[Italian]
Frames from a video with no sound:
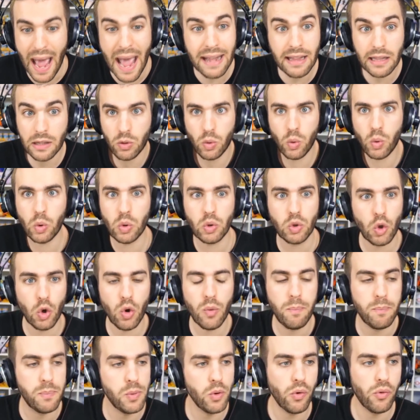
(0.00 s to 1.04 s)
è
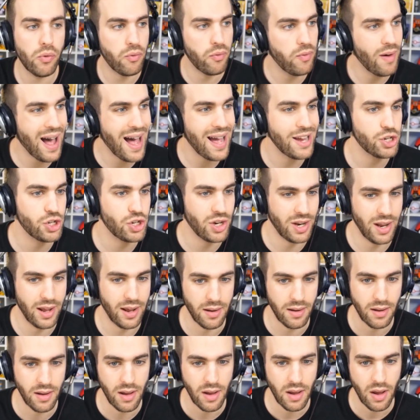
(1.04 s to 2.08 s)
tutto più
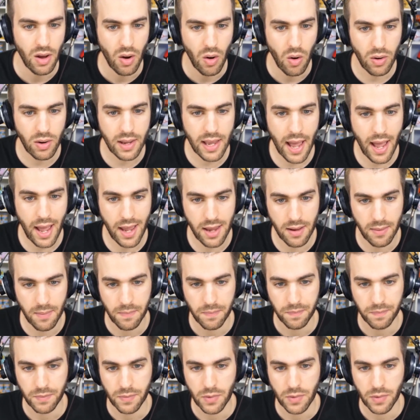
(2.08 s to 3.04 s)
facile, ok?